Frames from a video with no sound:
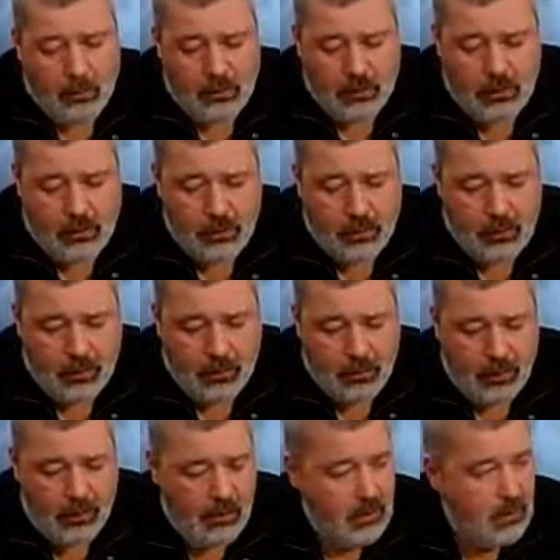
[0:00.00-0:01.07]
посвященное
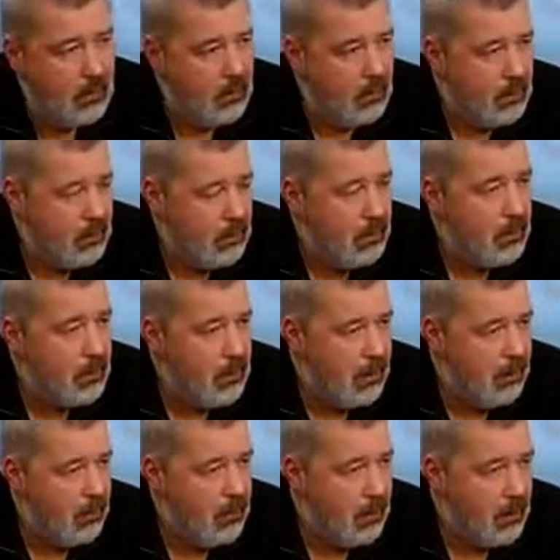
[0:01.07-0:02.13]
памяти
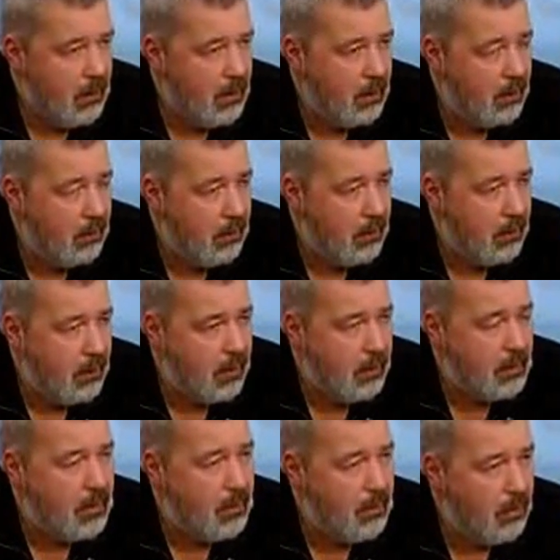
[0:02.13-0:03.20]
Станислава Маркелова и
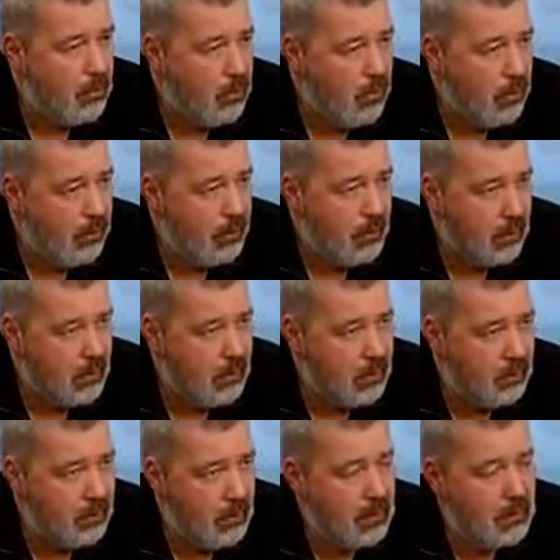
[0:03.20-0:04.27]
Насти Бабуровой, нашей
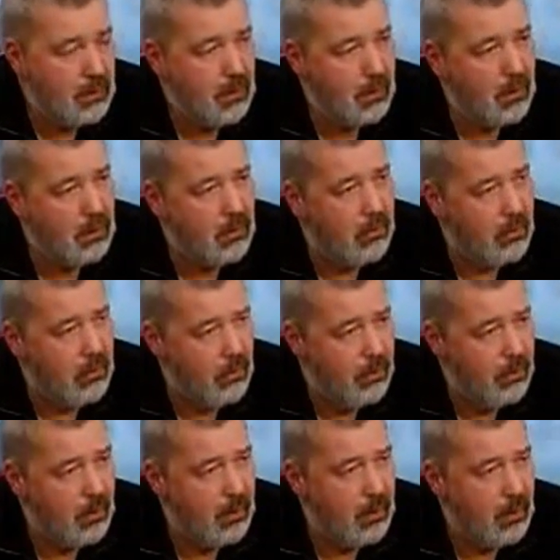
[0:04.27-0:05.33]
журналистки, которые
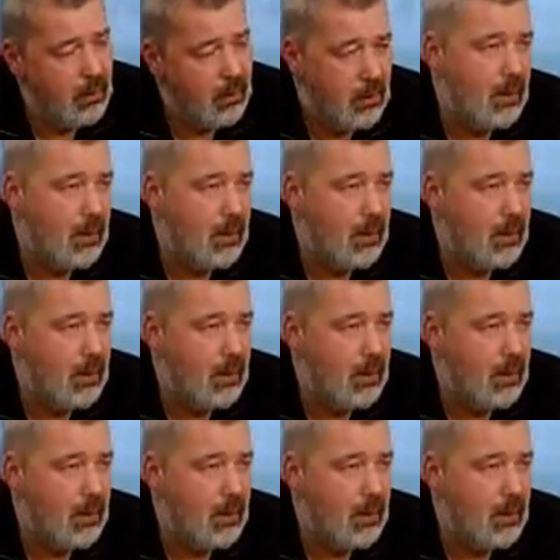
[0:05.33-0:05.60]
убили,